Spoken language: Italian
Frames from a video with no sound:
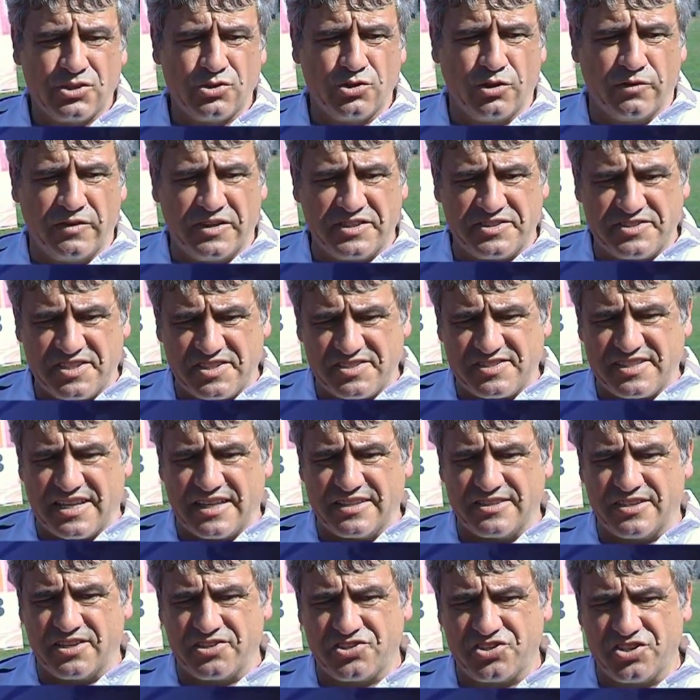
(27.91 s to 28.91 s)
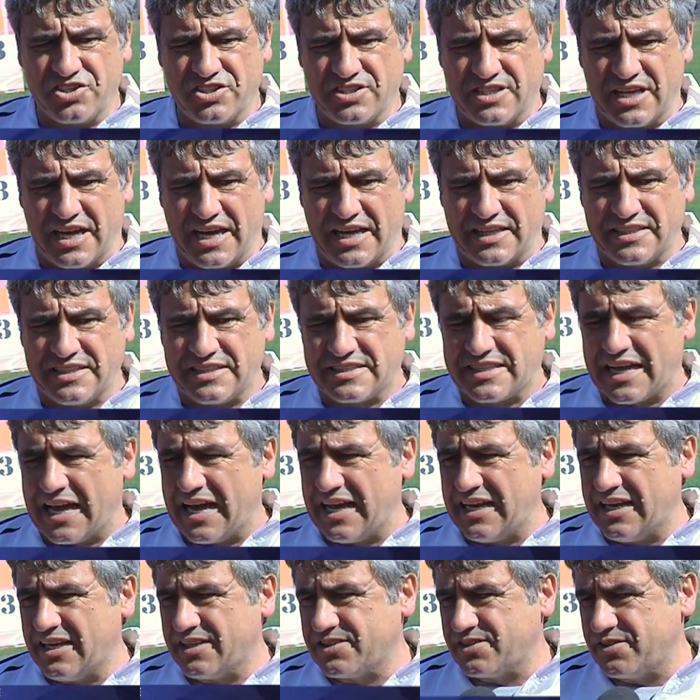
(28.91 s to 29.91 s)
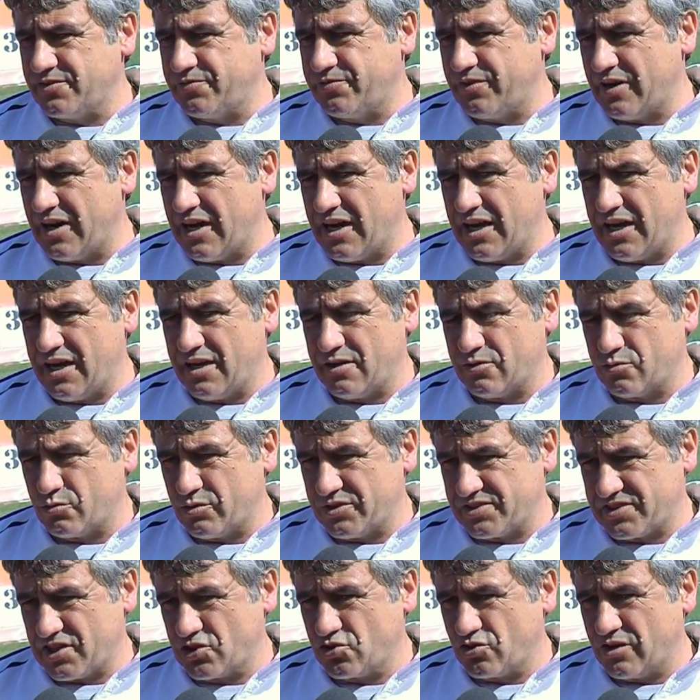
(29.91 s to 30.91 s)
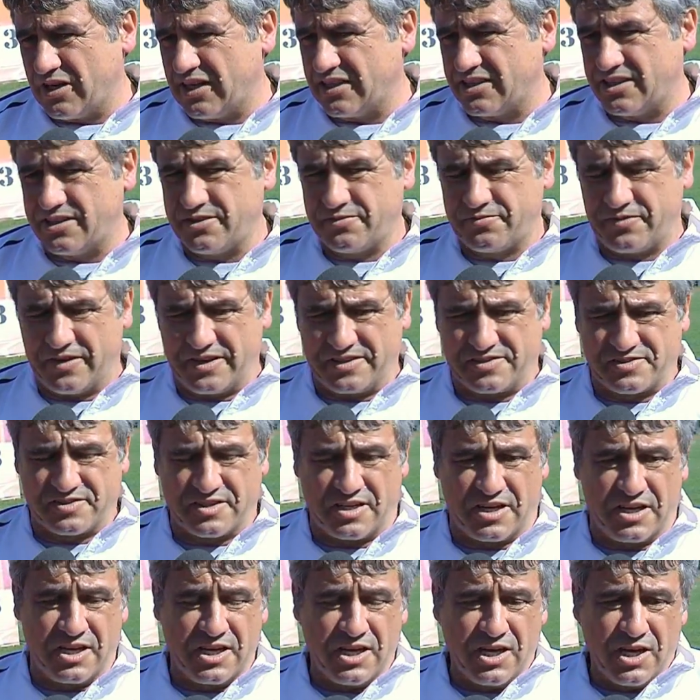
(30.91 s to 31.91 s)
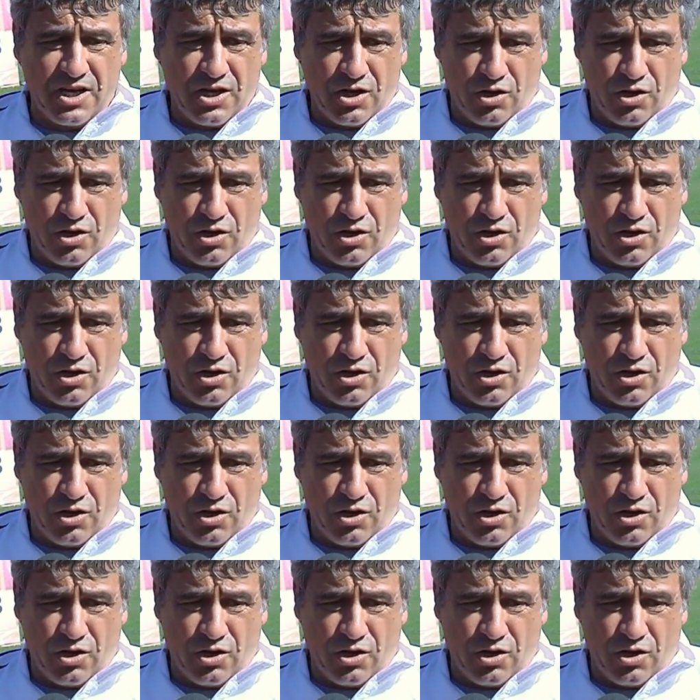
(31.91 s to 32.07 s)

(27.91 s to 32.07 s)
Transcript: dove in 60 città d'Italia si fa questa giornata di festa.